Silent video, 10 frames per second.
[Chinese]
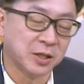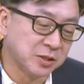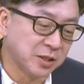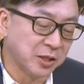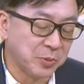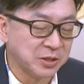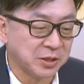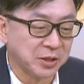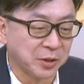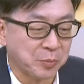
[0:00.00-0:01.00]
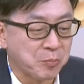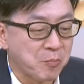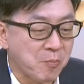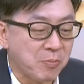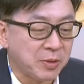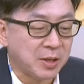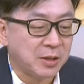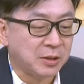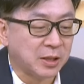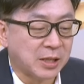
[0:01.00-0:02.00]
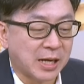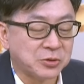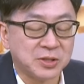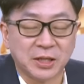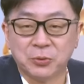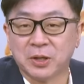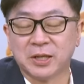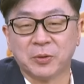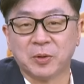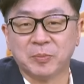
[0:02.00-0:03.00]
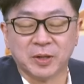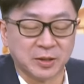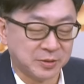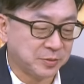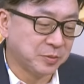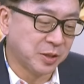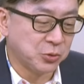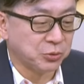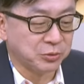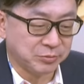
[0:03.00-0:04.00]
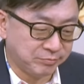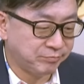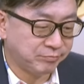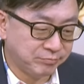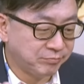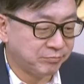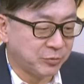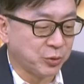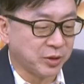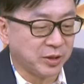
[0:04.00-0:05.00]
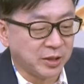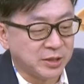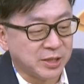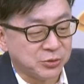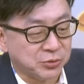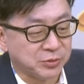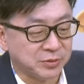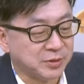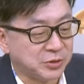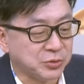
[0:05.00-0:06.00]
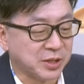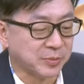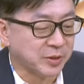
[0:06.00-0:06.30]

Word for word: 那样子啊，也没怎样。那大家就钱回来台湾嘛，那就对银建就就这